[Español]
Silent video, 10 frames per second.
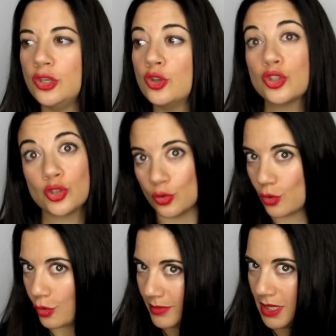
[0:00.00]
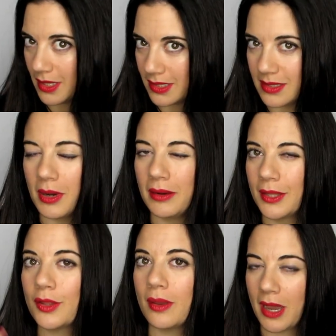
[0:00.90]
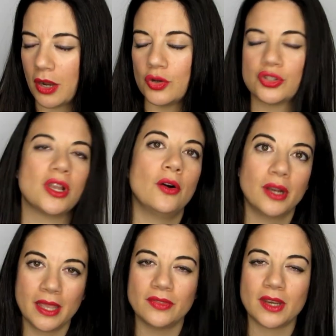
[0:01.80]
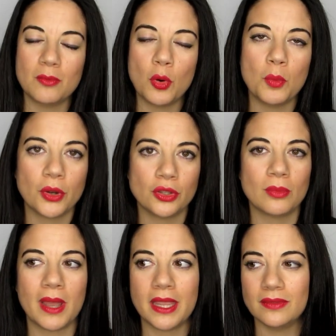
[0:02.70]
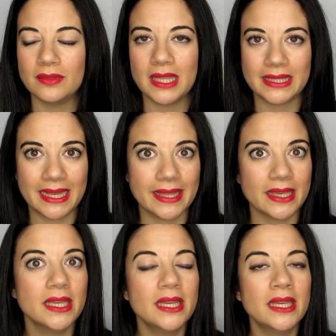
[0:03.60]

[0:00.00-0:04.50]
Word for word: No solo comida, estamos hablando de más cosas, ahora entraremos un poquito más en detalle.